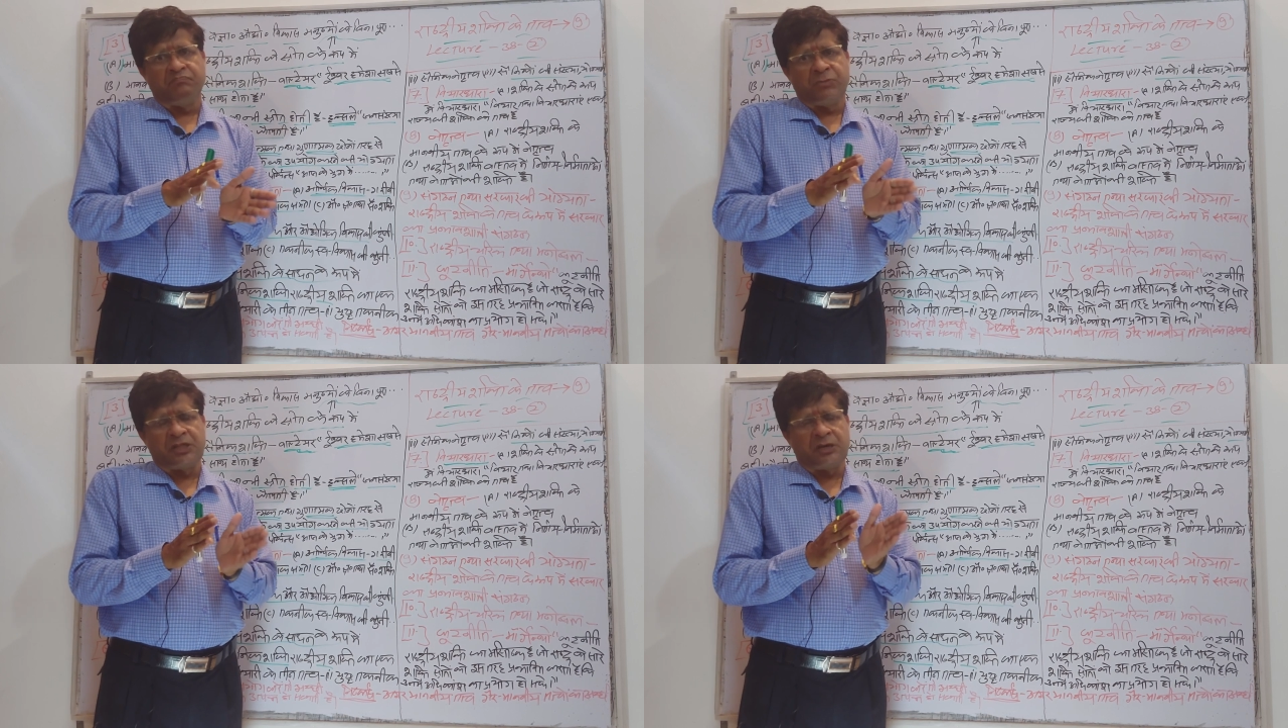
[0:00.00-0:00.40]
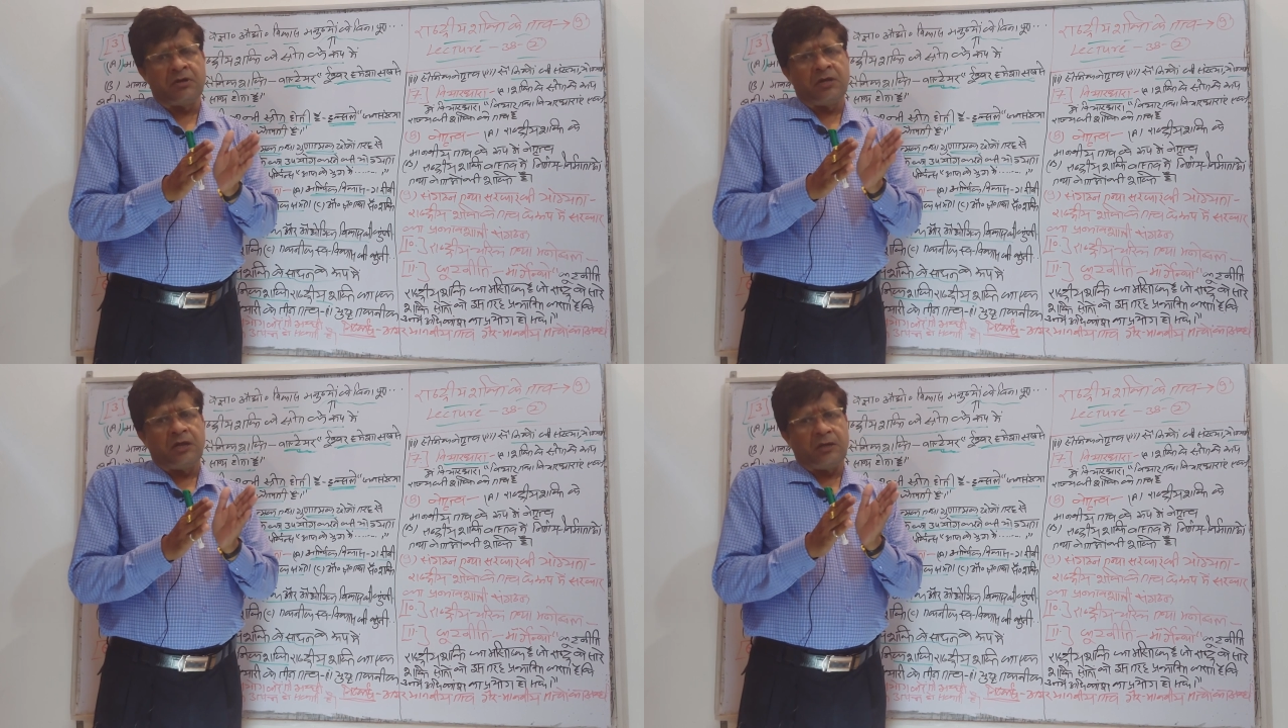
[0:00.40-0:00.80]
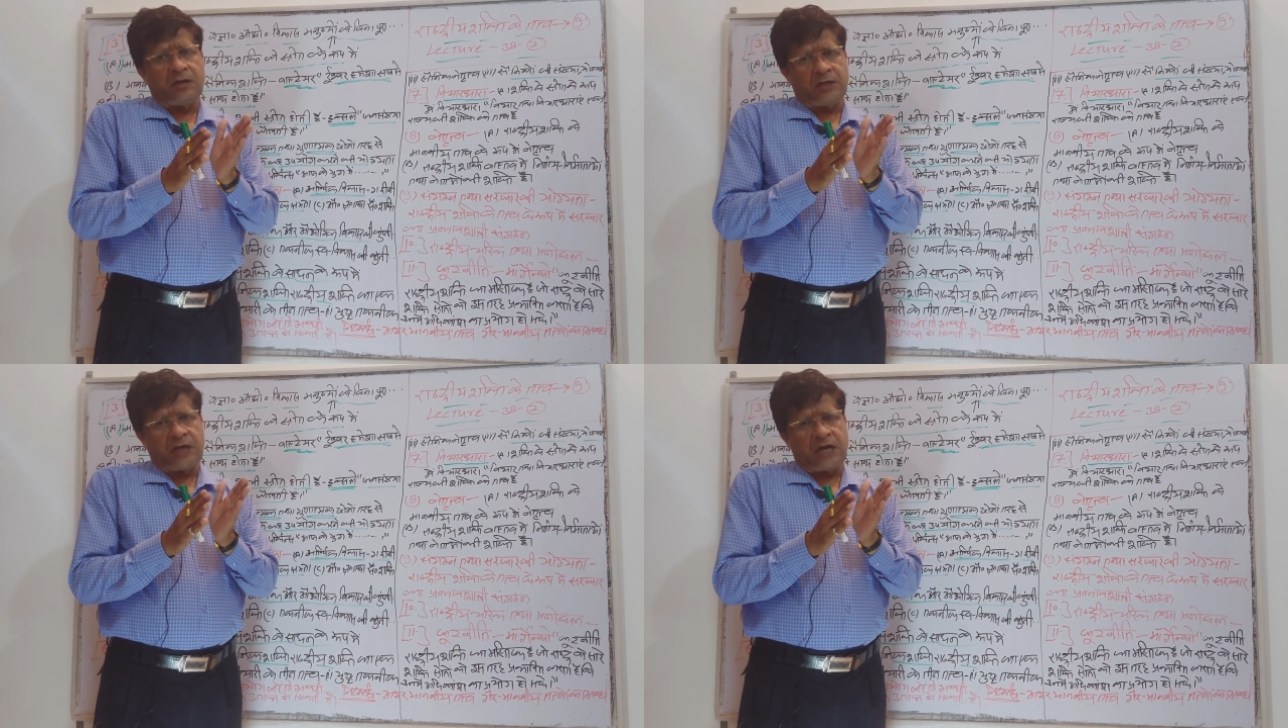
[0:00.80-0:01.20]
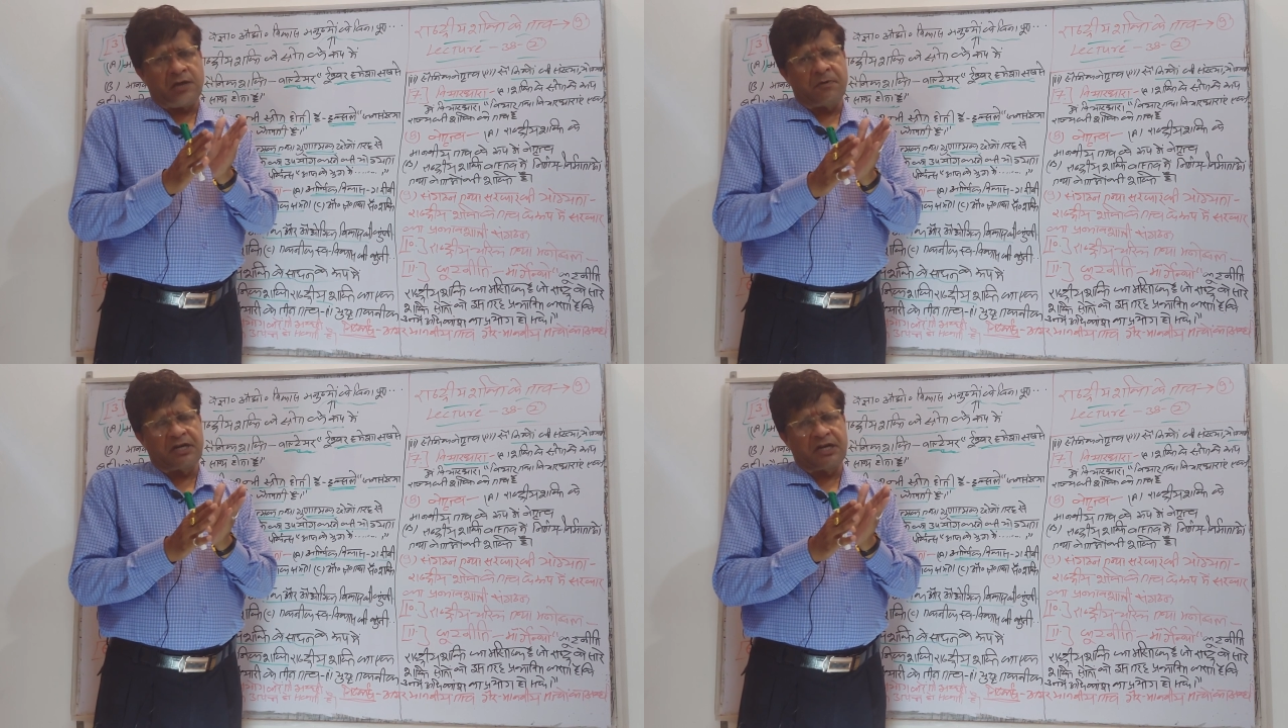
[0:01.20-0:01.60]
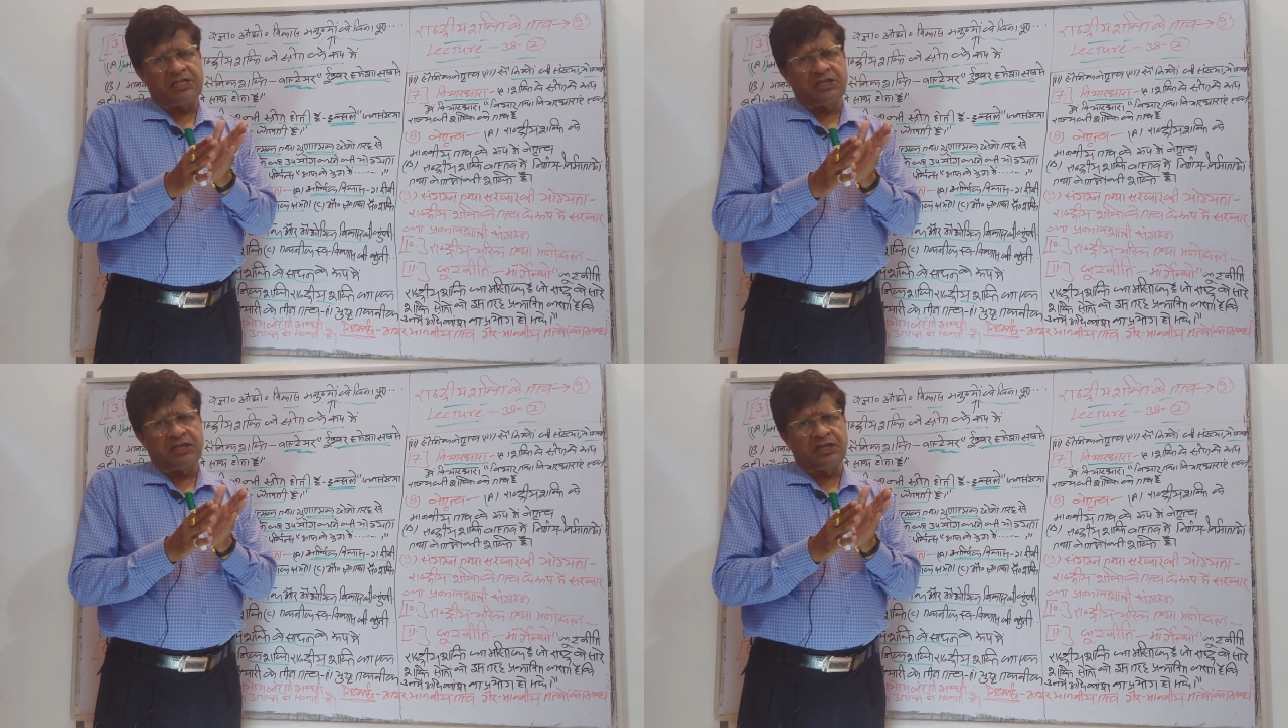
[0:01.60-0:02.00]
मतलब यहाँ एक प्रकार
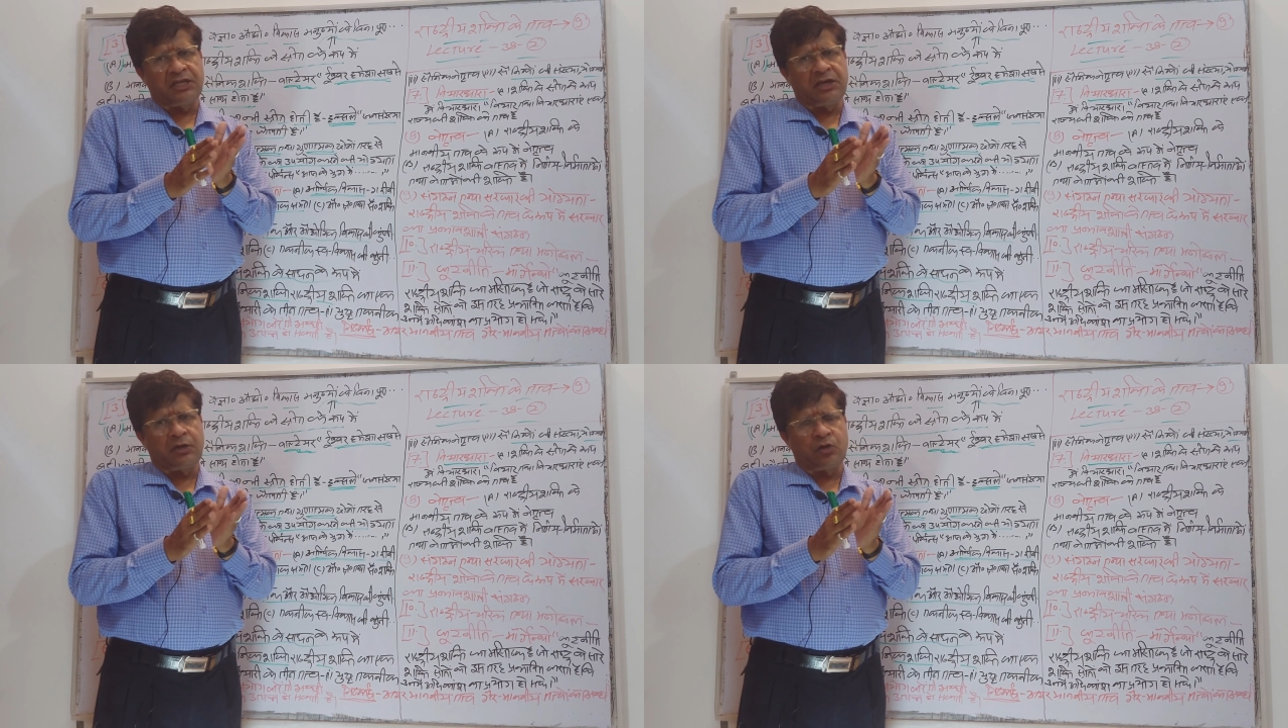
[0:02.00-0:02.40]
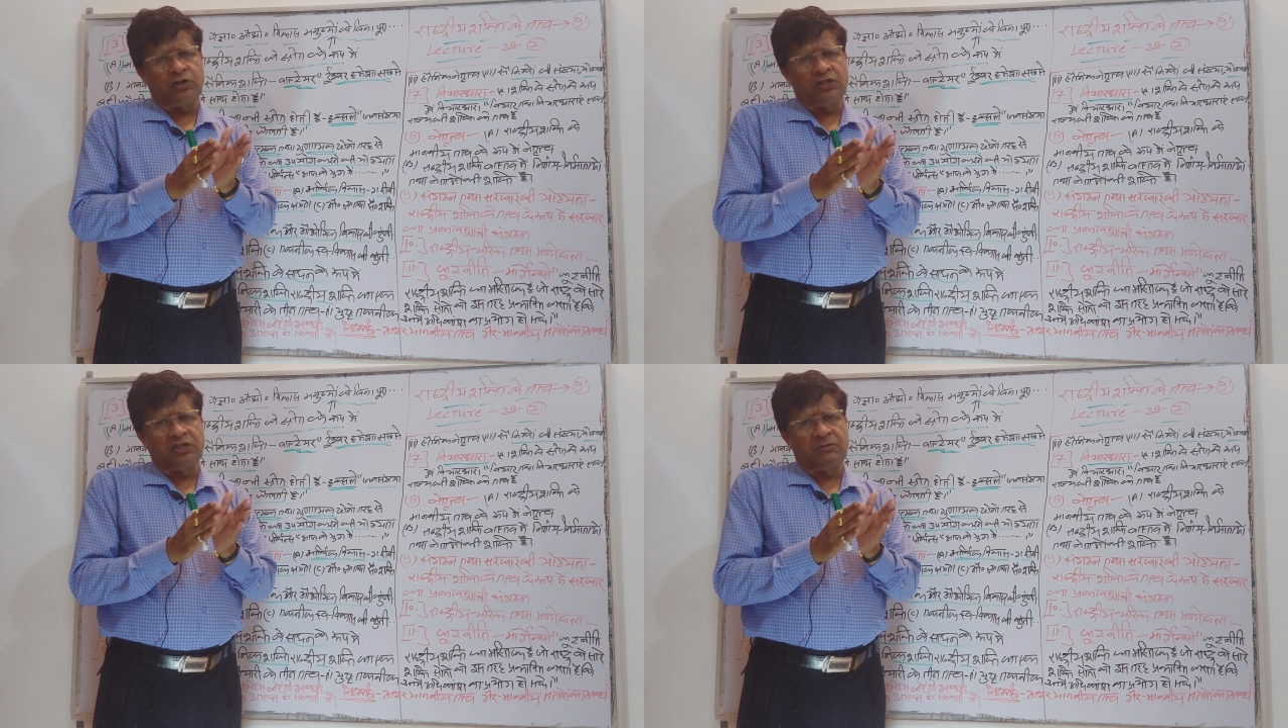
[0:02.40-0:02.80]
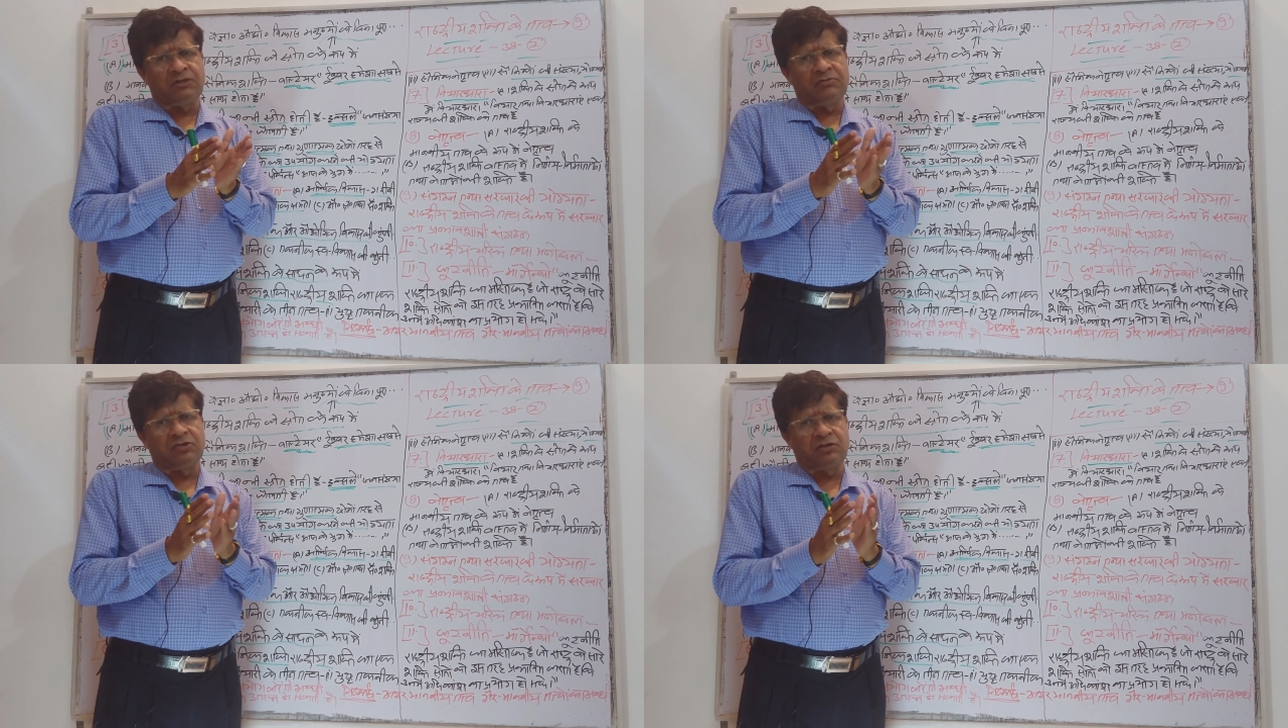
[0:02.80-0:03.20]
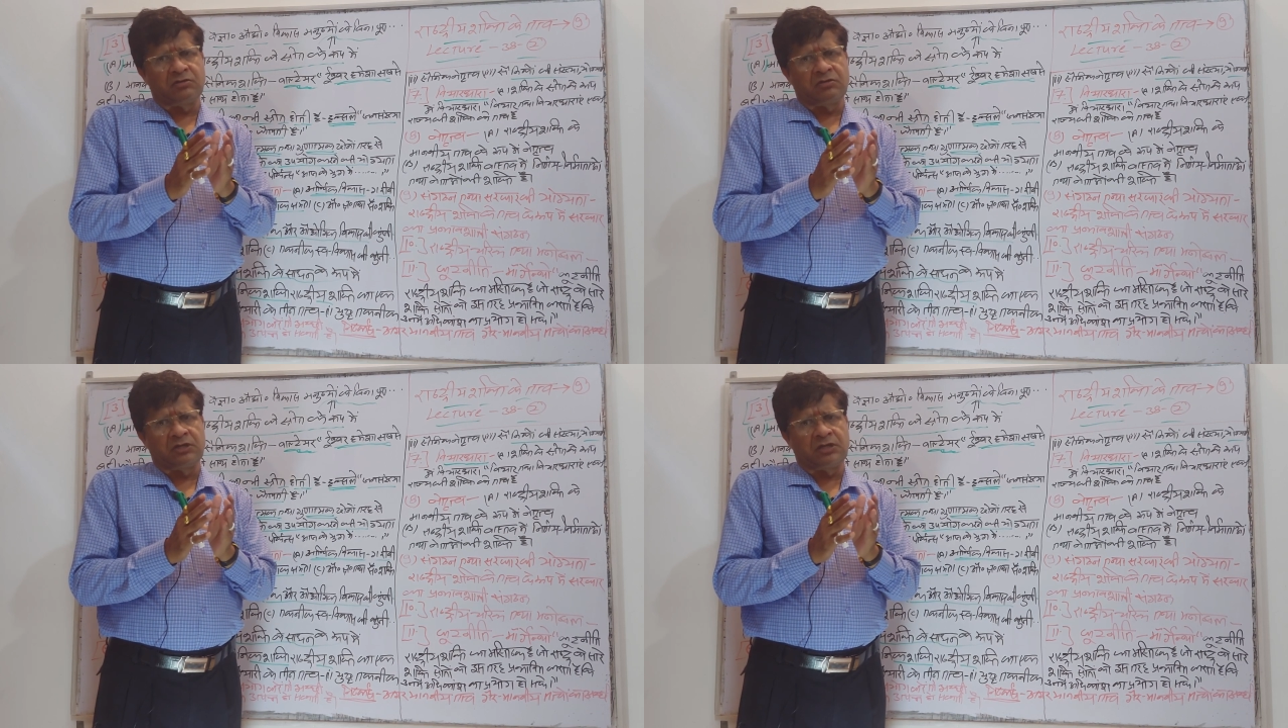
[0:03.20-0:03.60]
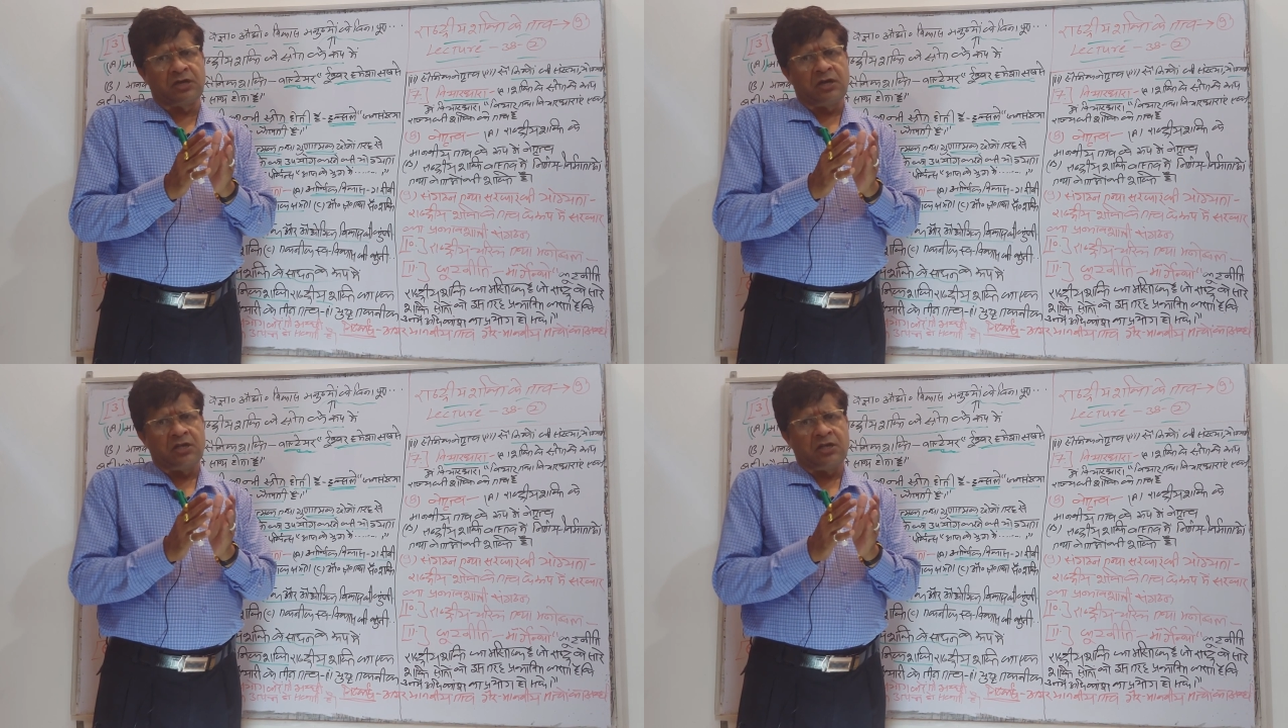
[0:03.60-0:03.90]
से कहेंगे लोकतंत्र मतलब स्वतंत्रता